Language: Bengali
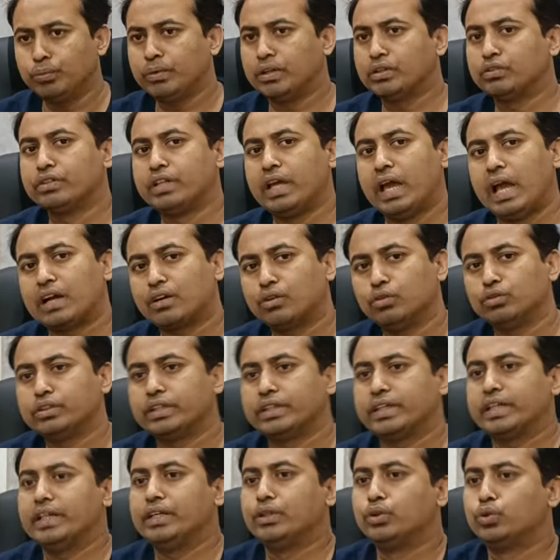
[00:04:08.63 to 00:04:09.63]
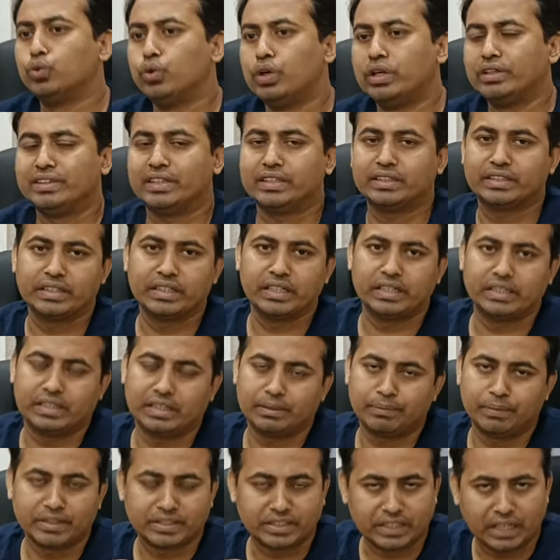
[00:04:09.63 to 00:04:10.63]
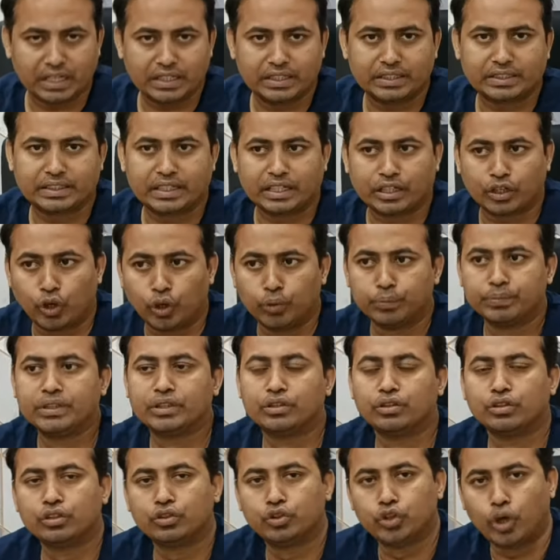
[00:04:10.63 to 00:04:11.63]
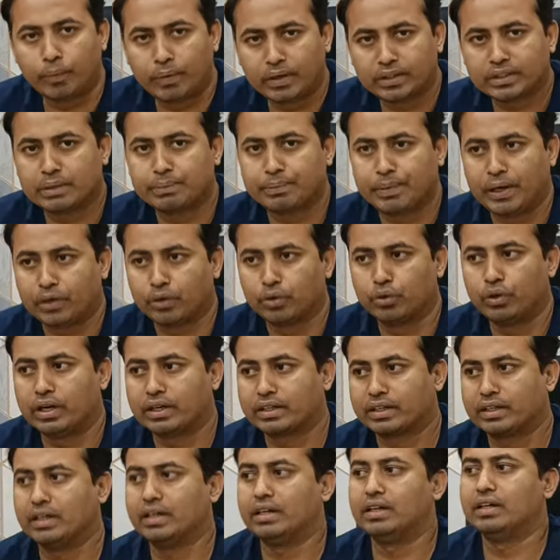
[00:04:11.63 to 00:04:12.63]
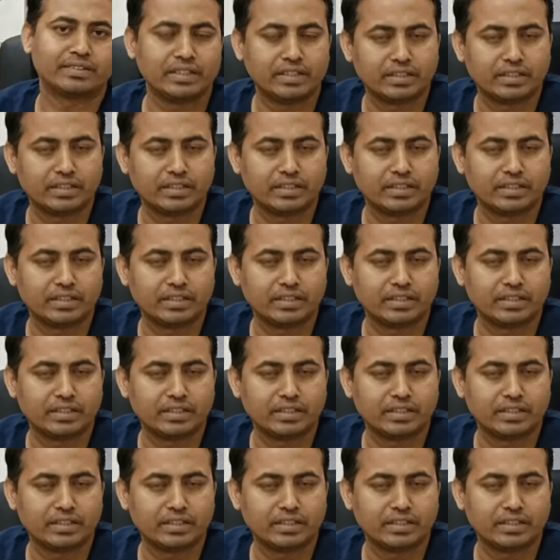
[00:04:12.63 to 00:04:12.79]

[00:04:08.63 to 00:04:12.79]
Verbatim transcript: তোমরা যদি এখন থেকেই দু হাজার তিন হাজার বা চার হাজার টাকা অবধি যদি জমাতে পারো একটা